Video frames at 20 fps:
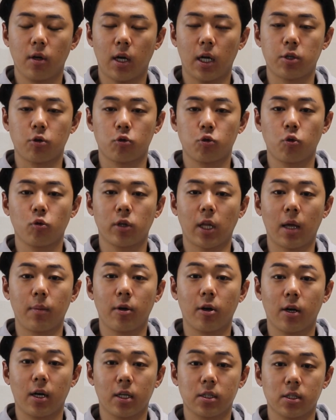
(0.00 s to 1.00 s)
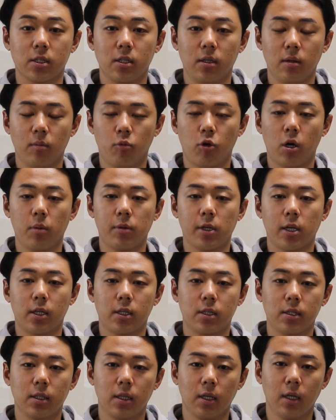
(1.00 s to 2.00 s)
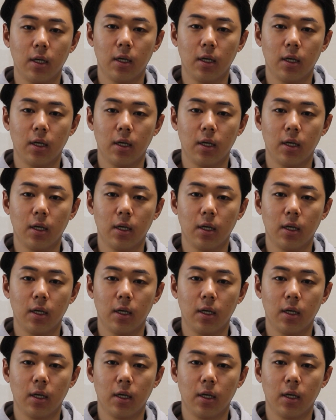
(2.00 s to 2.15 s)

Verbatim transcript: 가족 총 4명까지 포함이 되는